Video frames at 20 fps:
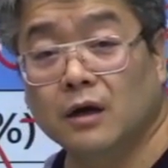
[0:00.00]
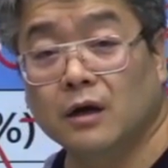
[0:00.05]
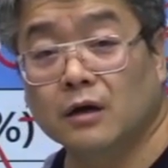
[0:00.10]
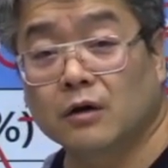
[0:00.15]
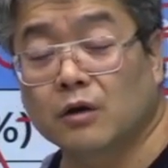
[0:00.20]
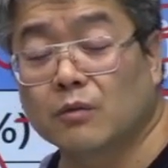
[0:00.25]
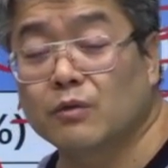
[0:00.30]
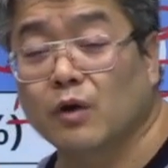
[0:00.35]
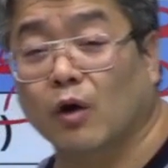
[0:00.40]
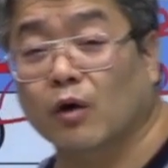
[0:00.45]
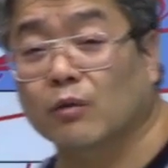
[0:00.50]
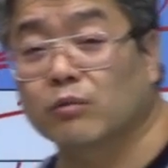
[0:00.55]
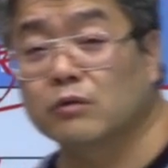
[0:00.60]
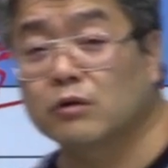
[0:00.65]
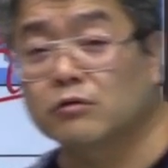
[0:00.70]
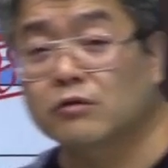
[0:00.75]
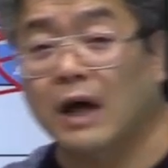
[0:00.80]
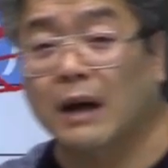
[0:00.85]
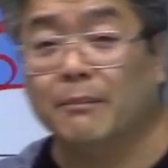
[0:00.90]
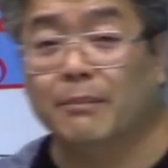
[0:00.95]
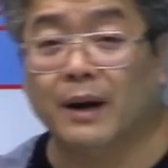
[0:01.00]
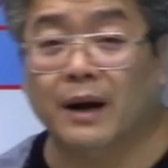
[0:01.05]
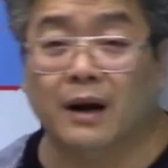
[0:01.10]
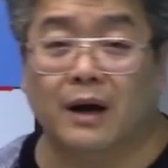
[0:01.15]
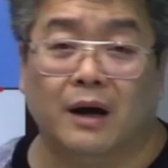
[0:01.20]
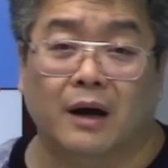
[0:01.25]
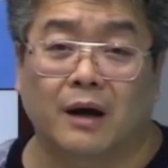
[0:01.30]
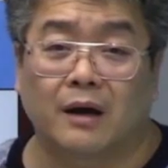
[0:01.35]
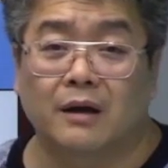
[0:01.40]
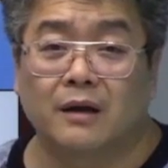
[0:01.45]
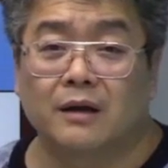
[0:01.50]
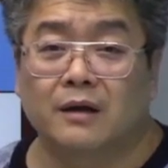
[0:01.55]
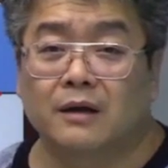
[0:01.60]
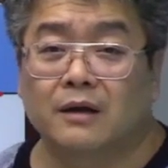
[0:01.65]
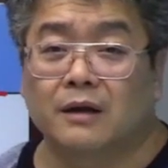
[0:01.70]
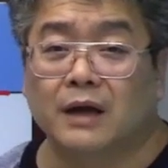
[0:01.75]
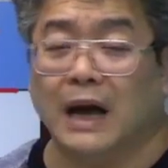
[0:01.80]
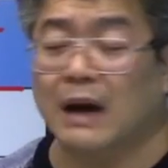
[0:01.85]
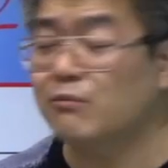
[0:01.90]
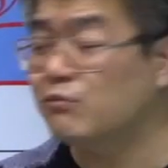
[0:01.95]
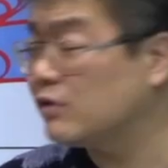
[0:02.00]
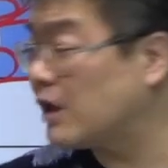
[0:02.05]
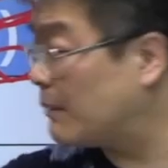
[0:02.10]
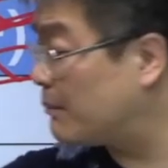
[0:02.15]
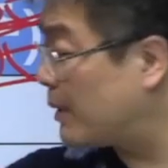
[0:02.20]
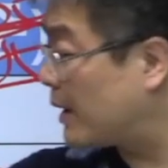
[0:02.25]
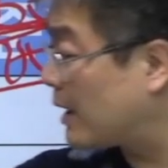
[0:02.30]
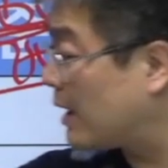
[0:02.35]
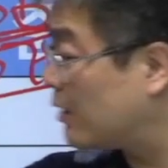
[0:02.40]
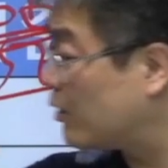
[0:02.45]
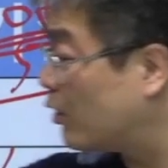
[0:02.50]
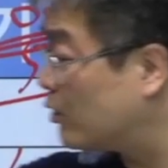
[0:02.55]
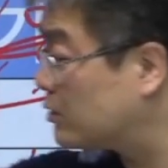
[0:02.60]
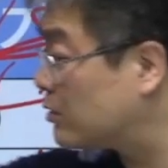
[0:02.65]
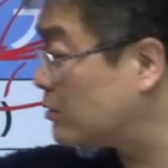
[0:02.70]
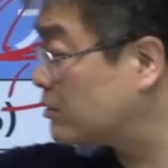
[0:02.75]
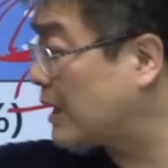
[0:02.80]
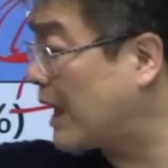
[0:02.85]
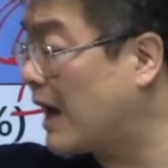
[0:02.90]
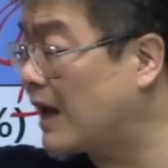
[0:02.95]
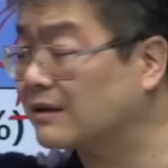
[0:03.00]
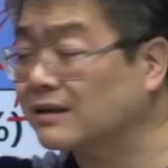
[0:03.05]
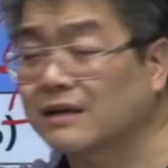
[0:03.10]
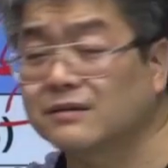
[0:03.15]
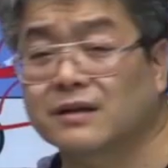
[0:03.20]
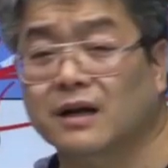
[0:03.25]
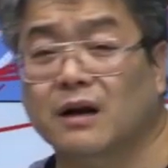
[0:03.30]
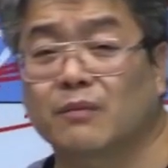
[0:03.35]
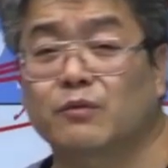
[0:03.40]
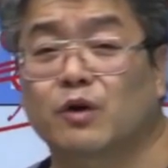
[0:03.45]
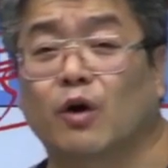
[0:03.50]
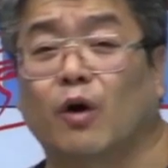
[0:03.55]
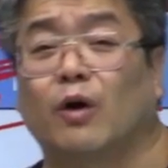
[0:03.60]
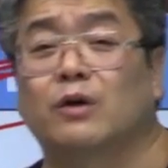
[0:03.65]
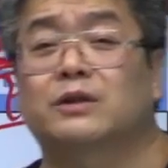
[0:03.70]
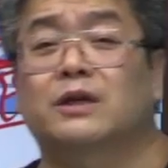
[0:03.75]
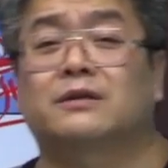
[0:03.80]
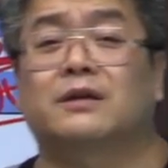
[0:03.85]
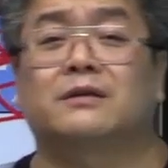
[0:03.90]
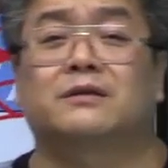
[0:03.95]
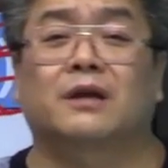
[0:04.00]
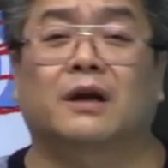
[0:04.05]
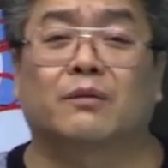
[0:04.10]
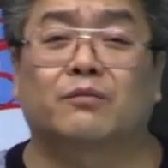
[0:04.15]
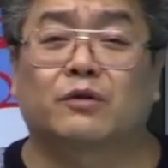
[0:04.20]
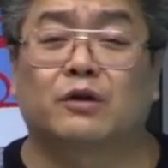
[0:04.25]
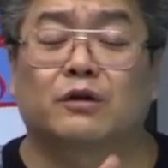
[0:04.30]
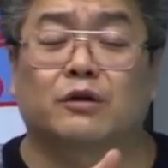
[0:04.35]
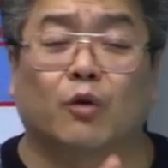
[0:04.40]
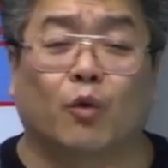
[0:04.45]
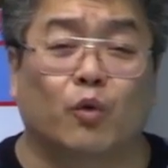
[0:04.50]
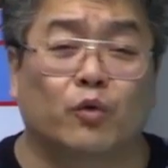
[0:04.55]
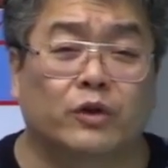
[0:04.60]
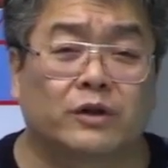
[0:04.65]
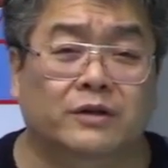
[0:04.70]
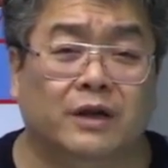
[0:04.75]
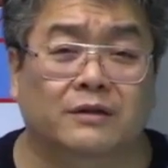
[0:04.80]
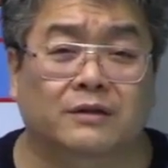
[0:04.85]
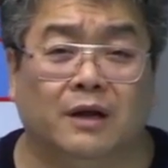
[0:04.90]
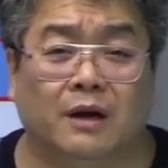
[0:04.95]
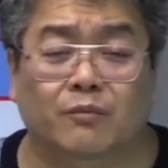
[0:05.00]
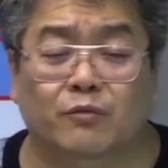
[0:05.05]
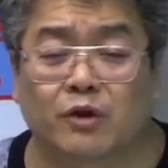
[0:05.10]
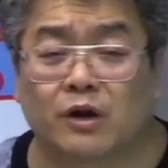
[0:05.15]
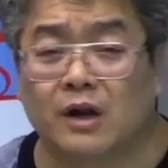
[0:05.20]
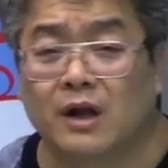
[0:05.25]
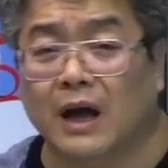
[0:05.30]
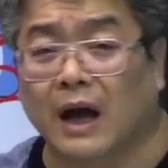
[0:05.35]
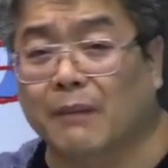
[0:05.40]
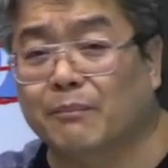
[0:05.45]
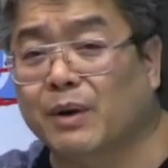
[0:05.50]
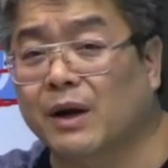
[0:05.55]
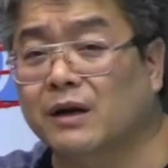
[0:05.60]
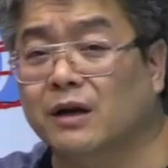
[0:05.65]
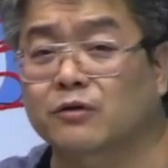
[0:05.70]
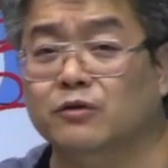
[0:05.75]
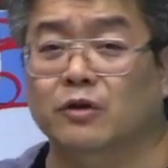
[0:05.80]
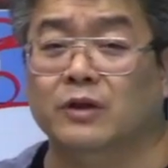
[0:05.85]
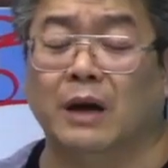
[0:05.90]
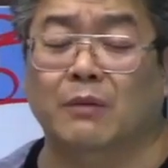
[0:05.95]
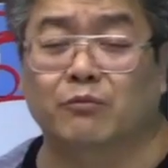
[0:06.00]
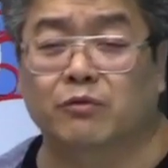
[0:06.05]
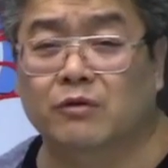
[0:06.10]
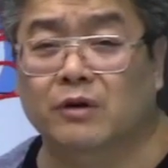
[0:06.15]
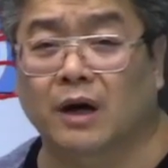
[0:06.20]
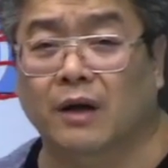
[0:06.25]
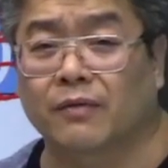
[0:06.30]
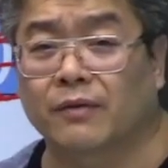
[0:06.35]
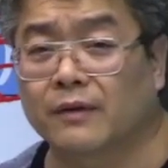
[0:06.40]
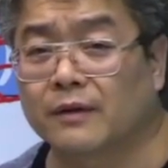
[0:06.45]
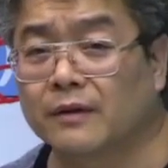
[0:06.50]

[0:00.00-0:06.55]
그럼 여러분들도 안 팔아. 아무도 안 팔아. 여기서 다 산 사람들 어제 산 사람들 오늘 산 사람들 안 팔겠죠. 당분간.